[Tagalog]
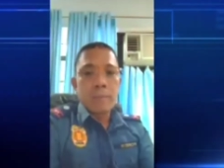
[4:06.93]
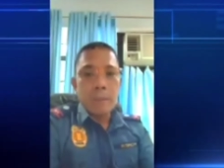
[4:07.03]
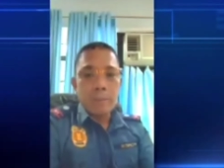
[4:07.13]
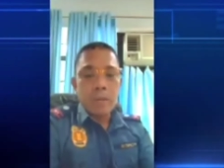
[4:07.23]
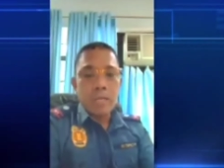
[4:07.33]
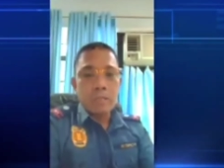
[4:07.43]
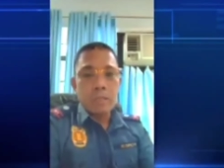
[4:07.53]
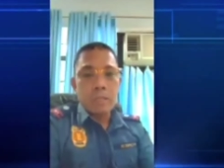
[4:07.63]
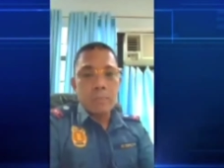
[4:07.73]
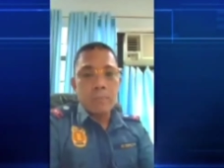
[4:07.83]

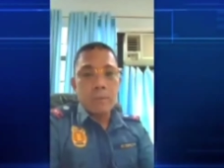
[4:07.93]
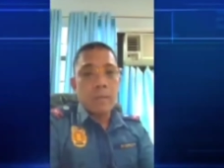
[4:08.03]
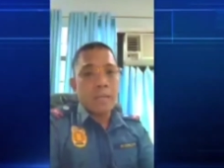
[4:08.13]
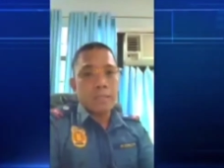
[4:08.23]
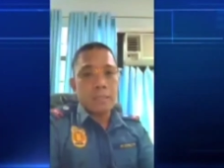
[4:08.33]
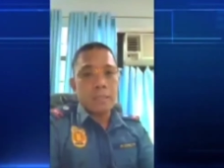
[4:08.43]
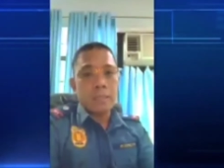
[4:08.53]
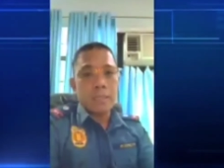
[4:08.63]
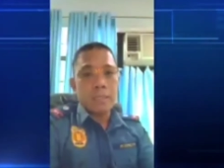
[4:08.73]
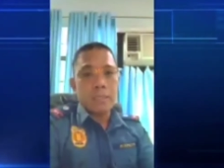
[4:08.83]
population per hectare,
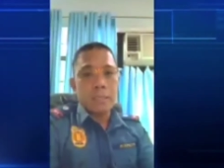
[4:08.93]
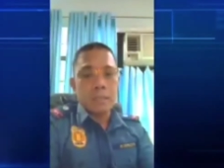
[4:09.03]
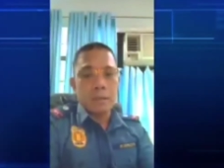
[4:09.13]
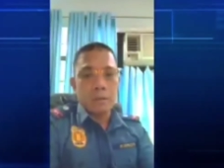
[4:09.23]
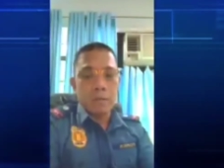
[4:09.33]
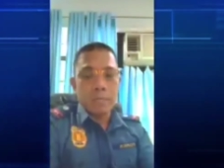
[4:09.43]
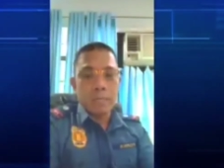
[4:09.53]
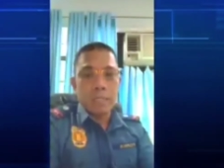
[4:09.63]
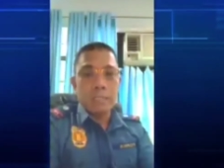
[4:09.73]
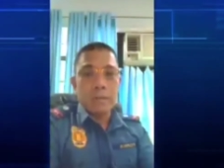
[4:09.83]
that's uh,
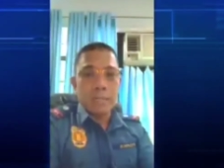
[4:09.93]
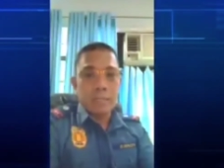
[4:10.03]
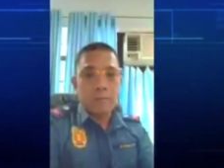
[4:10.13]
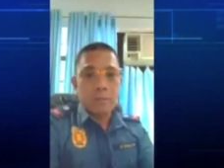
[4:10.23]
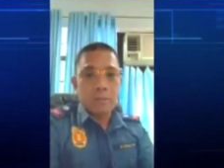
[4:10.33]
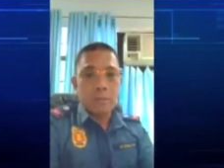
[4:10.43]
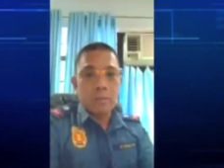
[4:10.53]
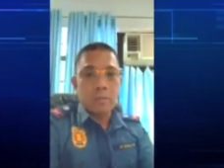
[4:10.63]
already destructive. So,